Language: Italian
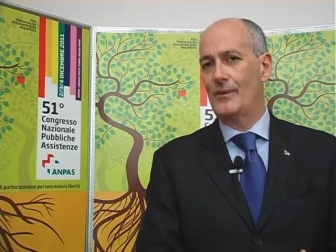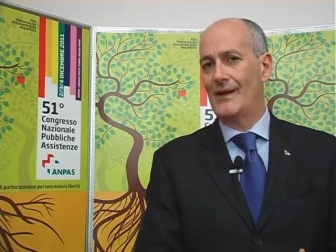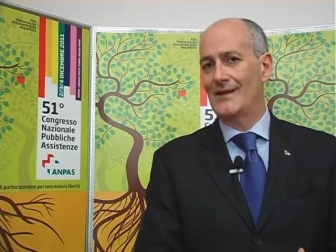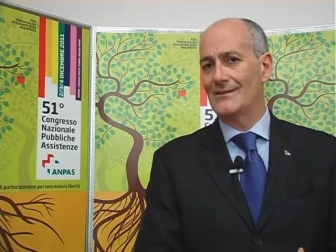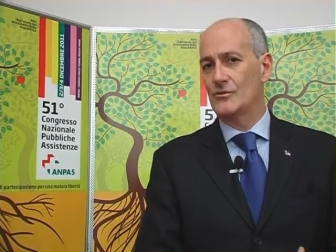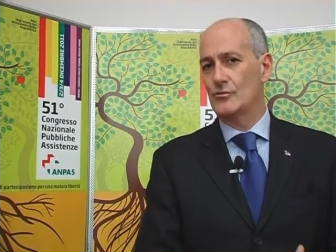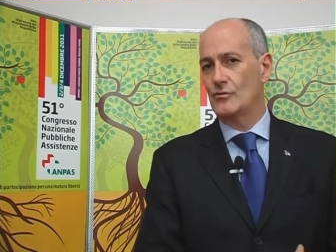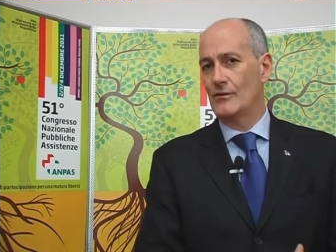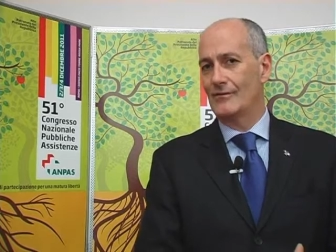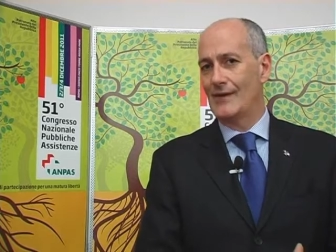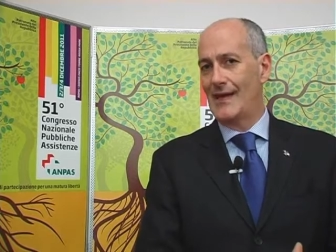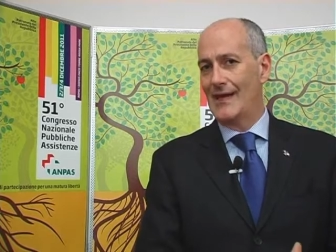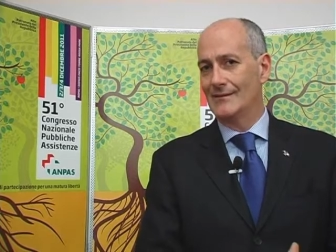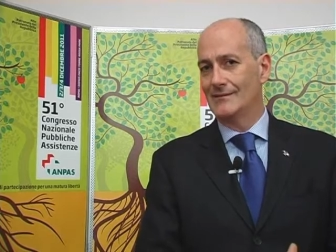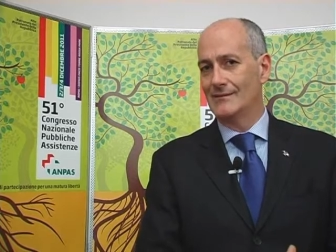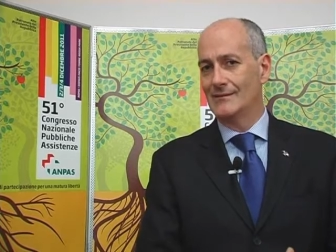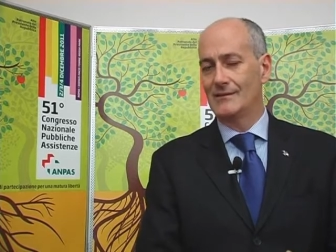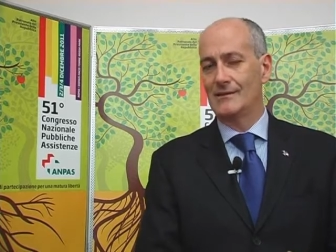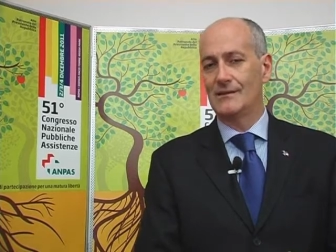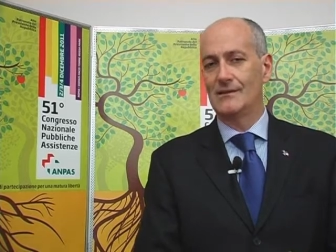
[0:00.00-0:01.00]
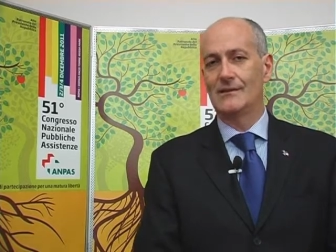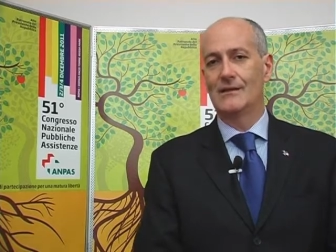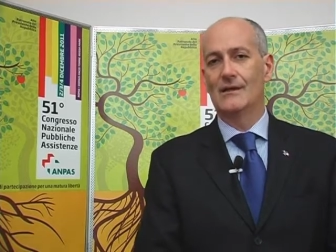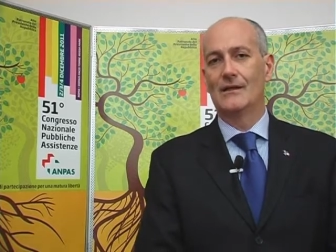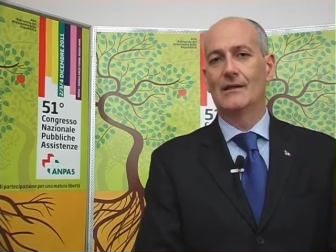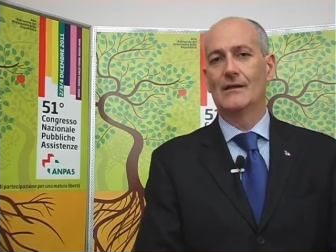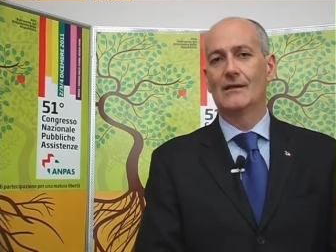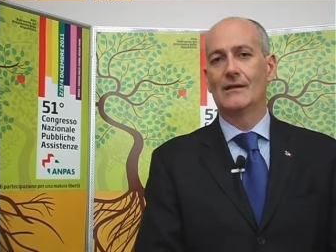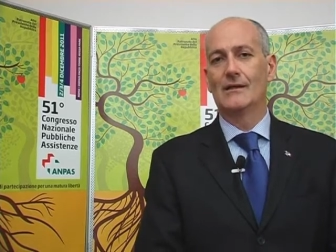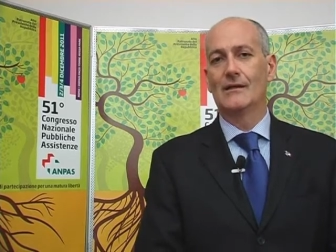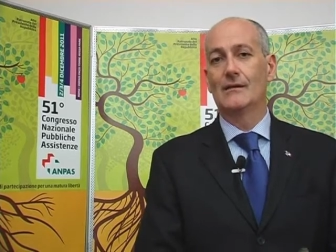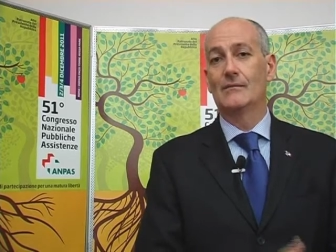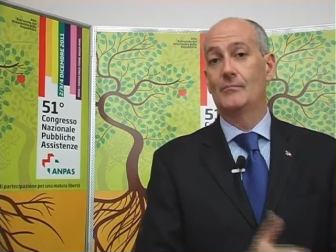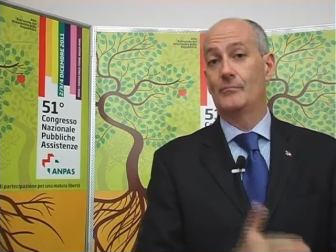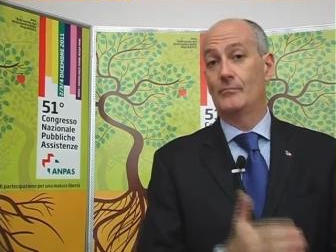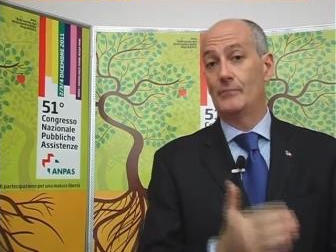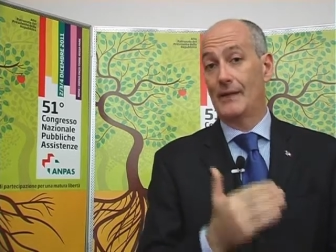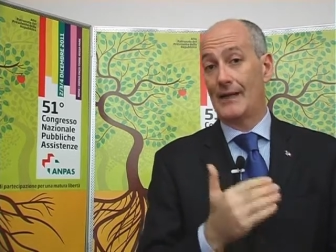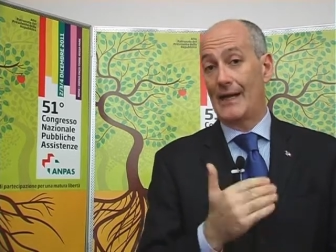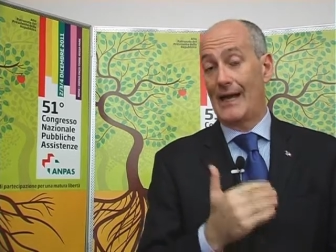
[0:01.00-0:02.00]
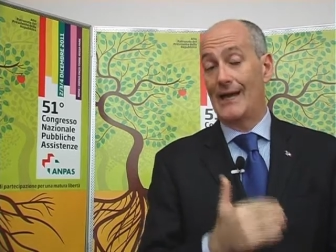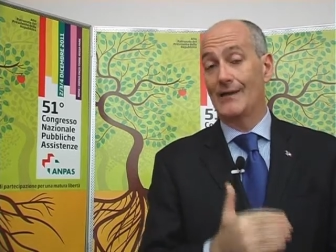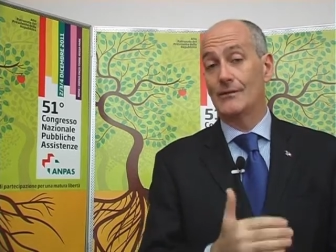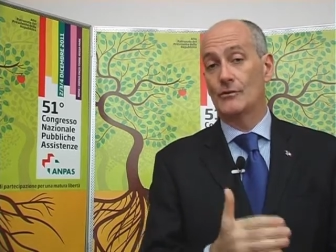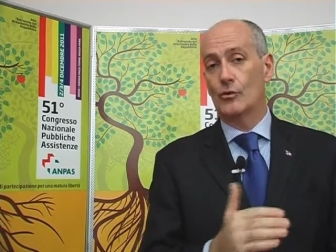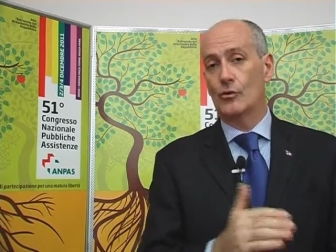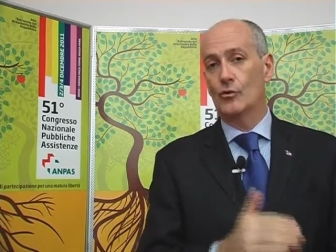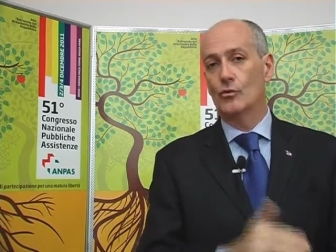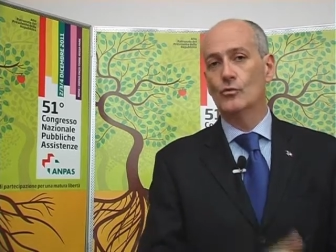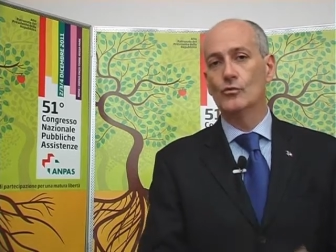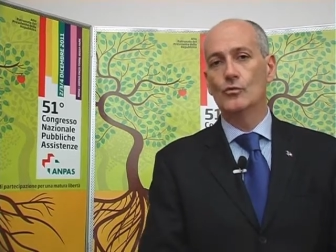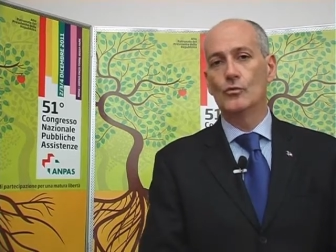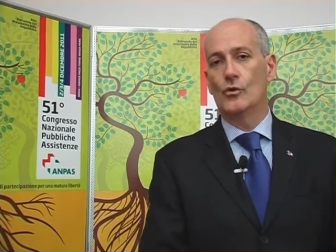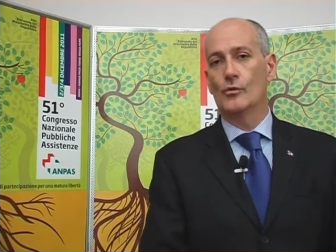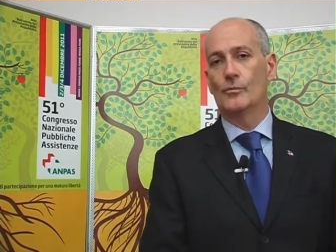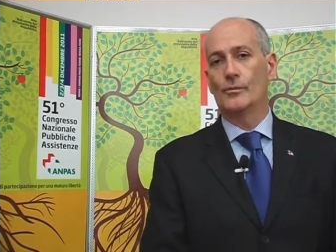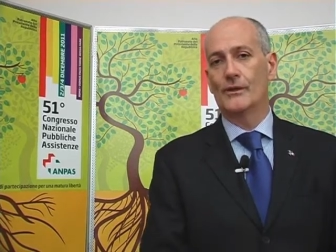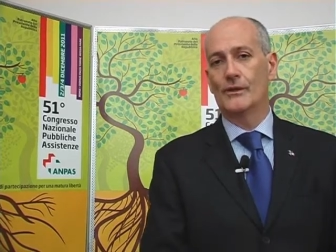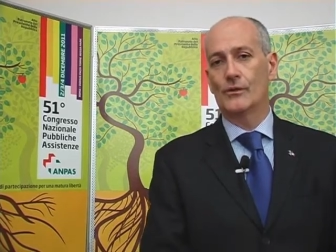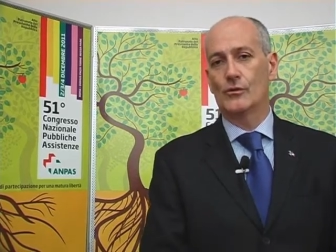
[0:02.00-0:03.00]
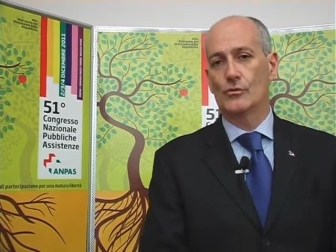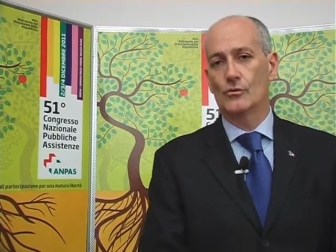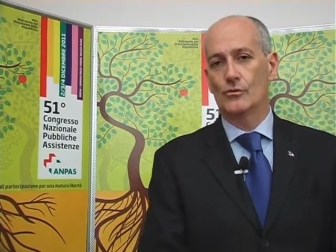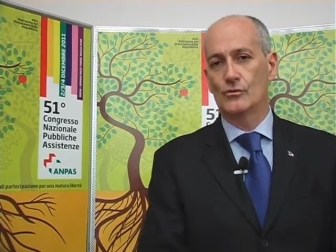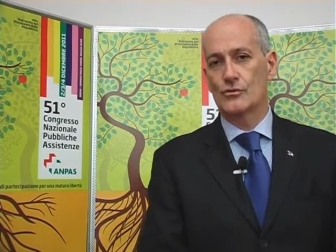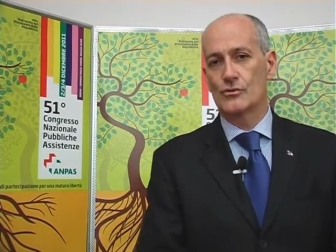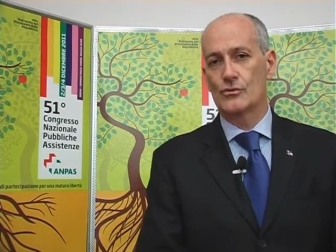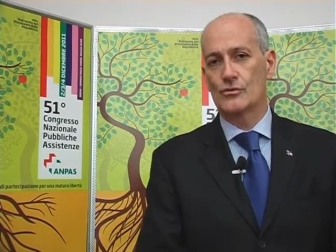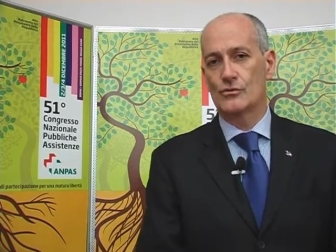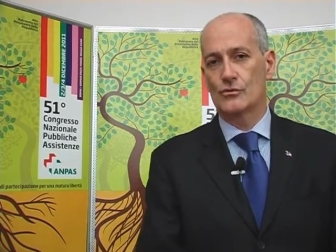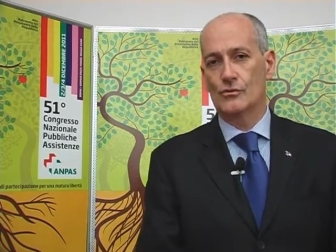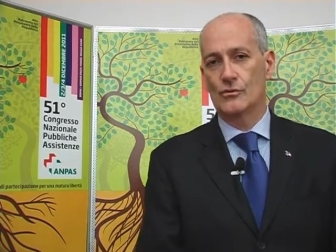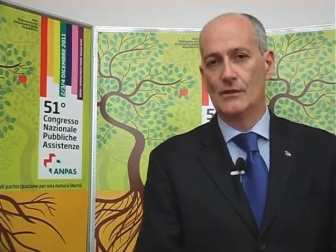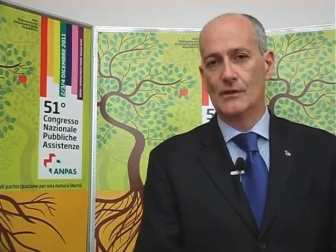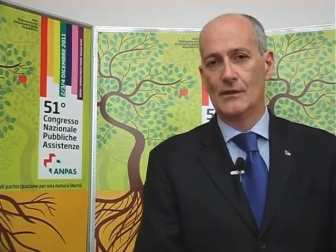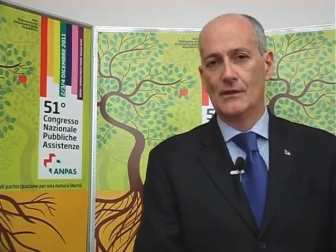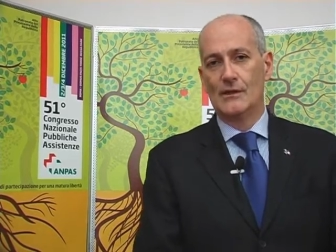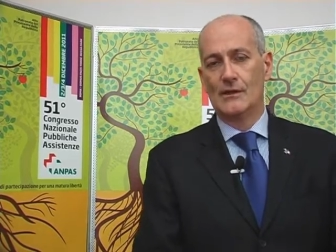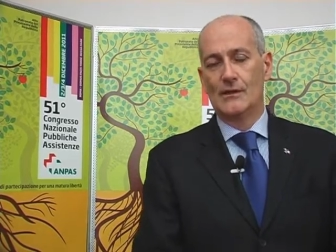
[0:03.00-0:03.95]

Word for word: passo avanti nel peraltro lungo percorso